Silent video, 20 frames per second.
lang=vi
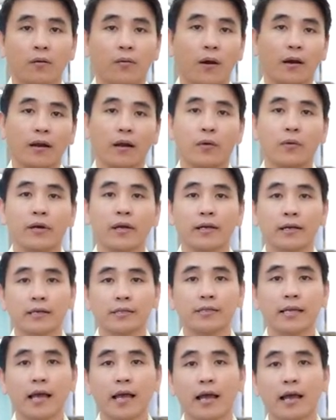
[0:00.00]
Hoặc là quý khách
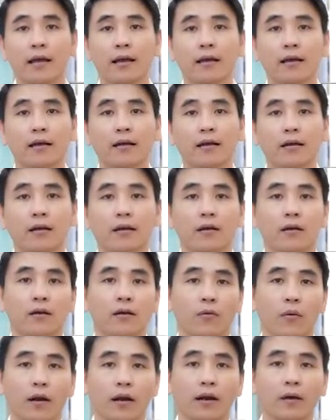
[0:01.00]
ở xa,
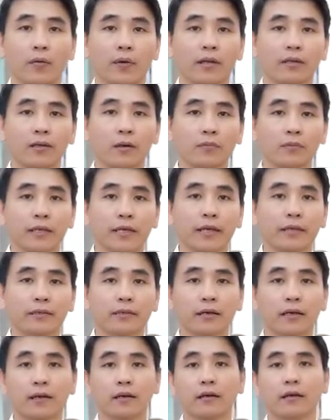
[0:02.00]
hoặc là quý khách không tiện